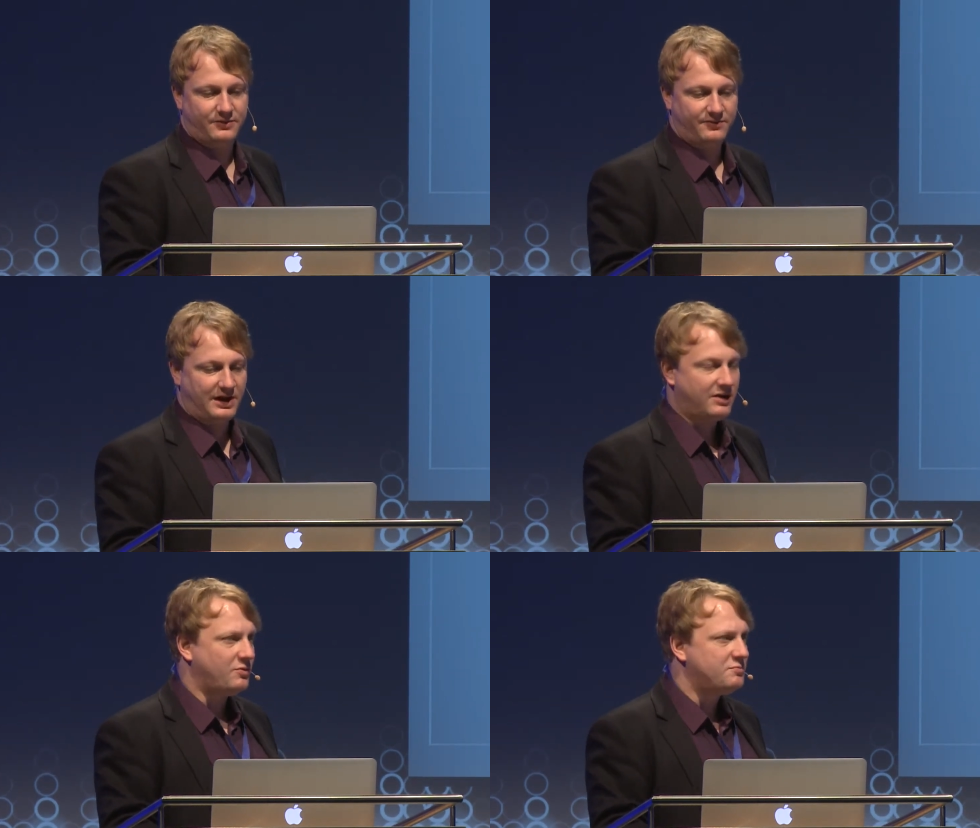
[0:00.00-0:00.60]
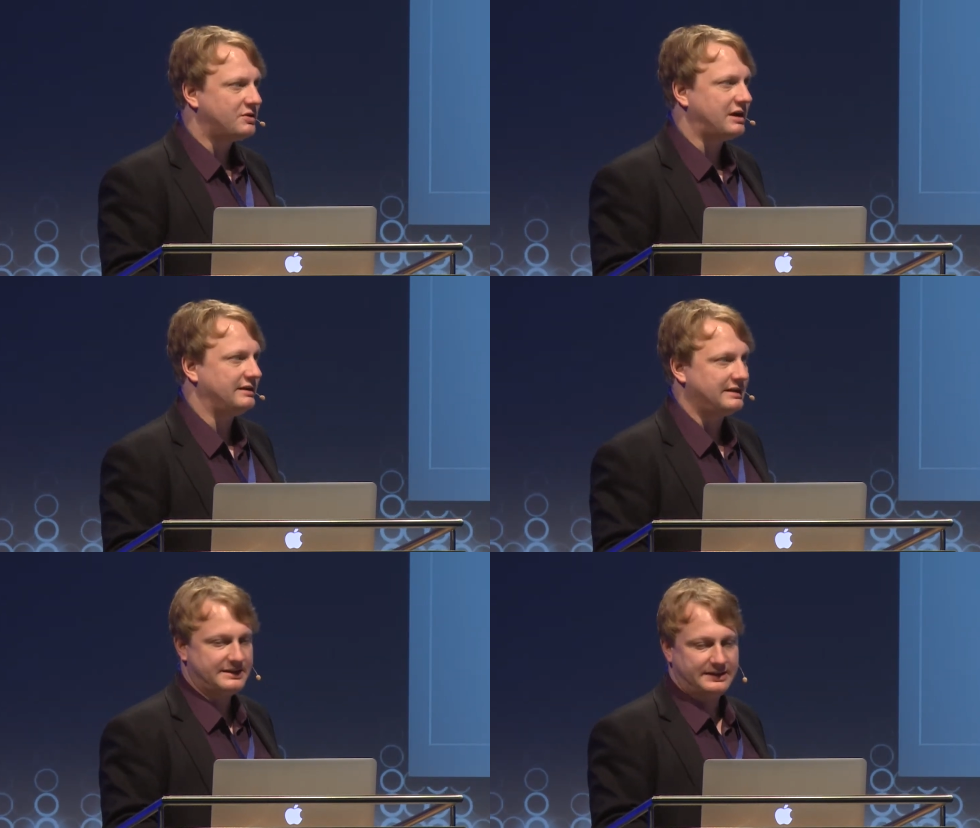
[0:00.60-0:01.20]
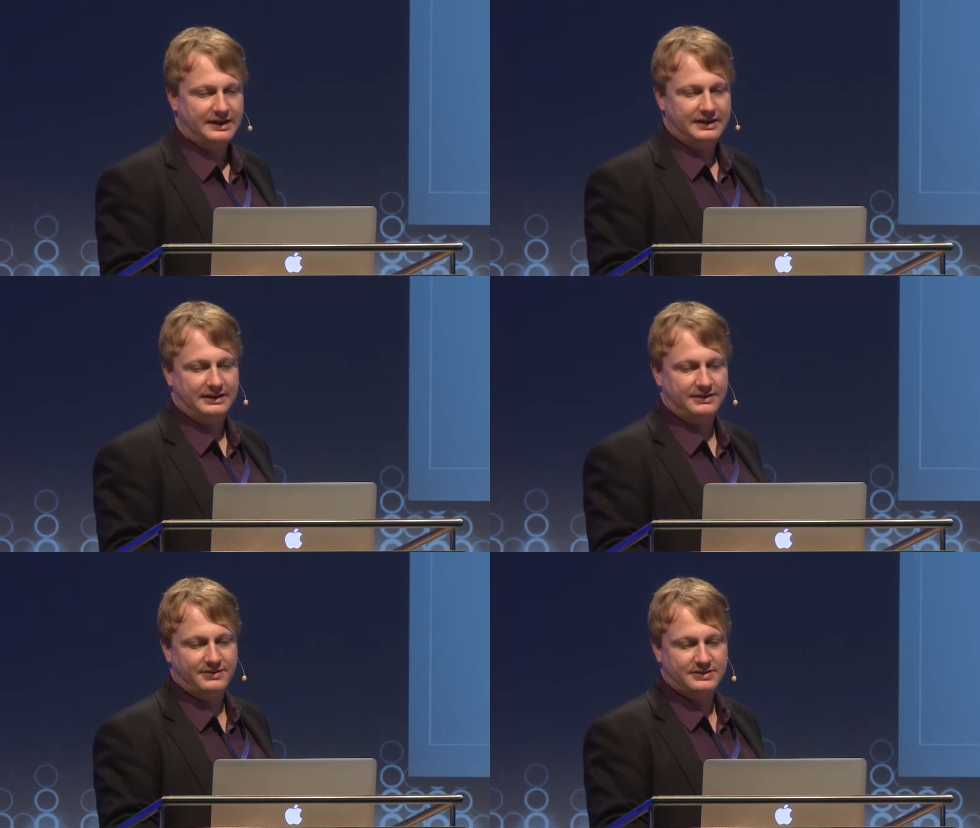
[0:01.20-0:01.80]
Und warum kann das
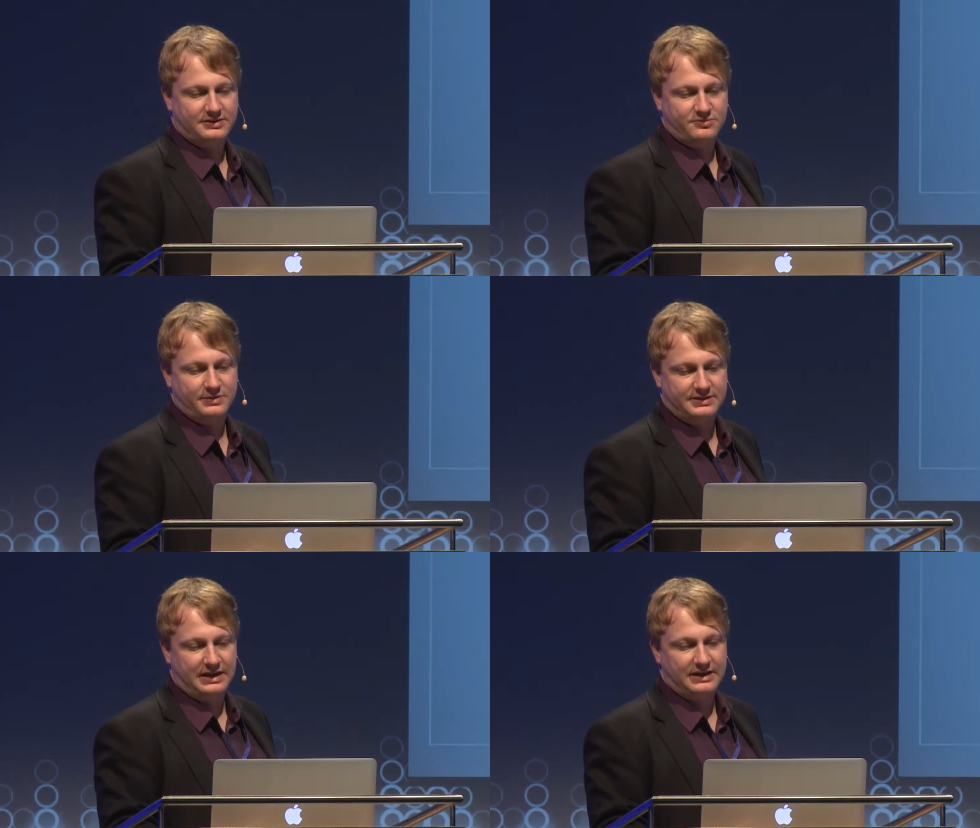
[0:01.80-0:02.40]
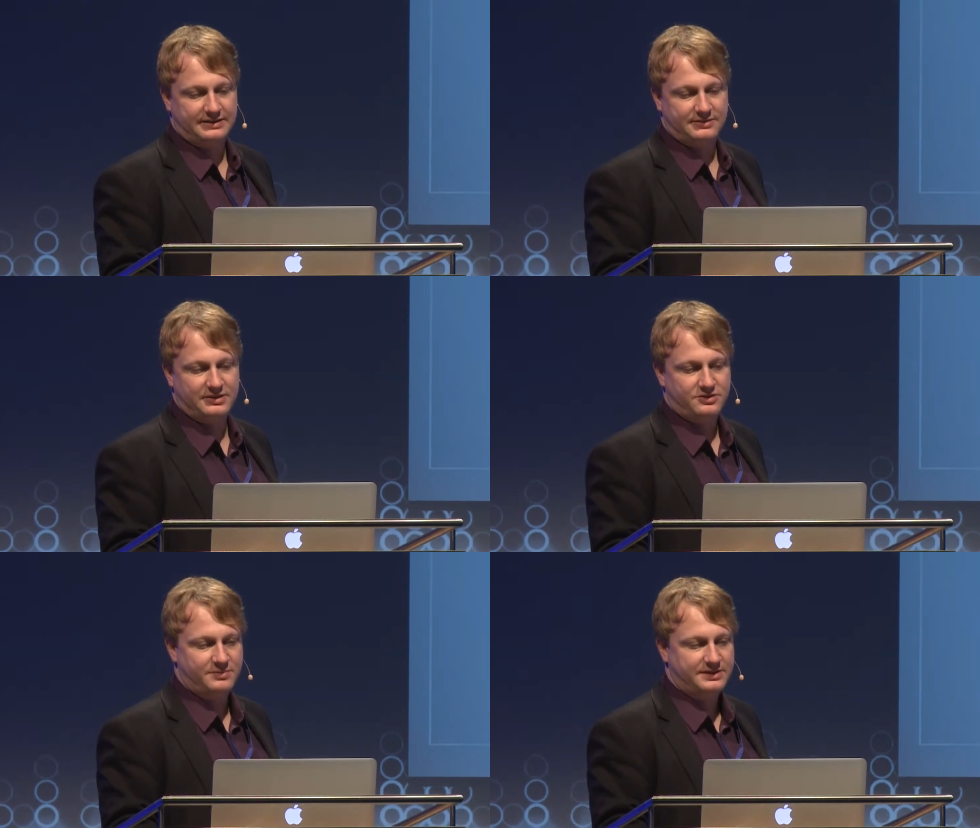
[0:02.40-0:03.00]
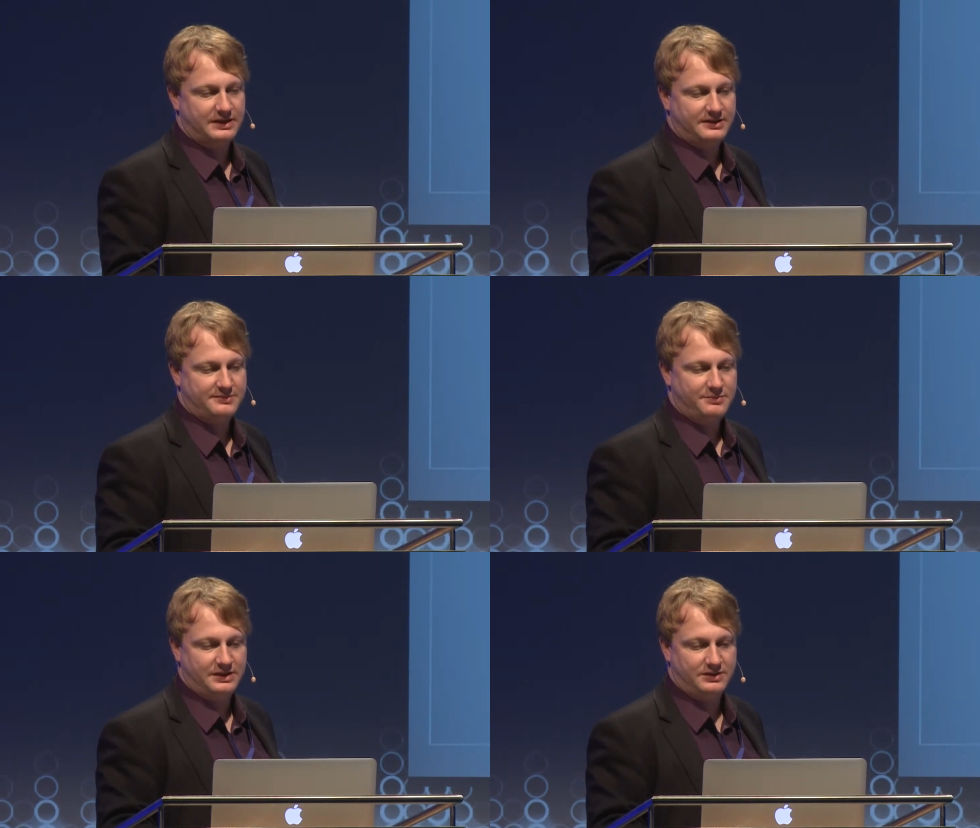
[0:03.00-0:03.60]
eigentlich was ganz Spezielles und ein
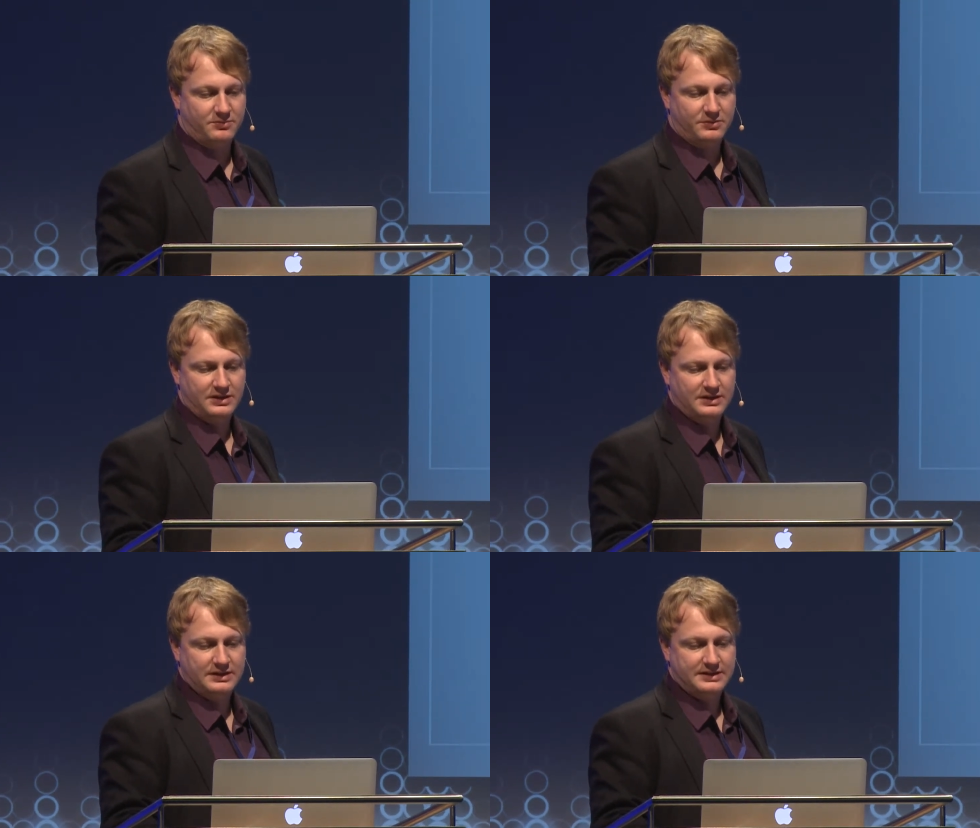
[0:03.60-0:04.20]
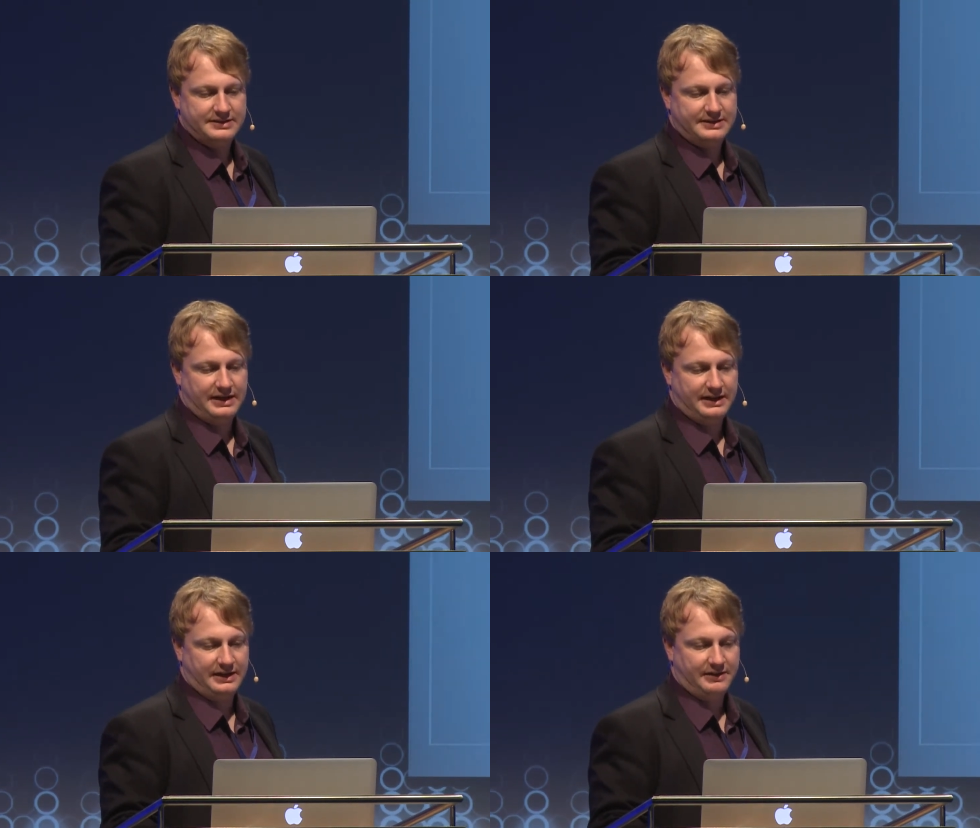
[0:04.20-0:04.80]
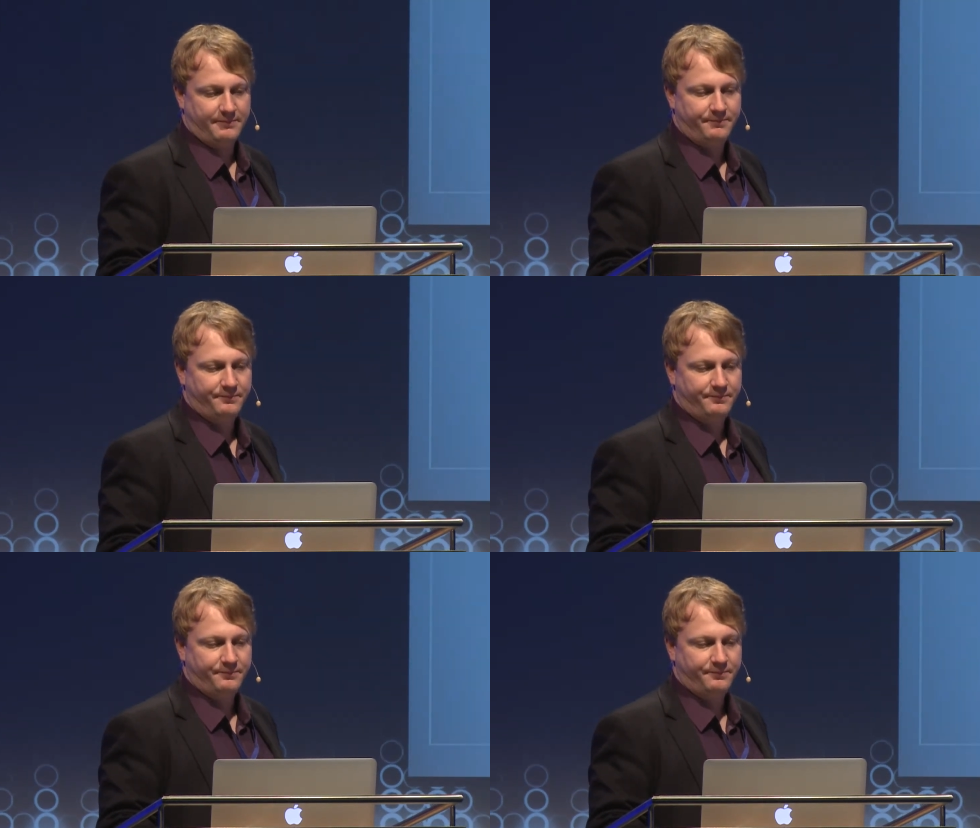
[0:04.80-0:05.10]
spezielles Medium sein?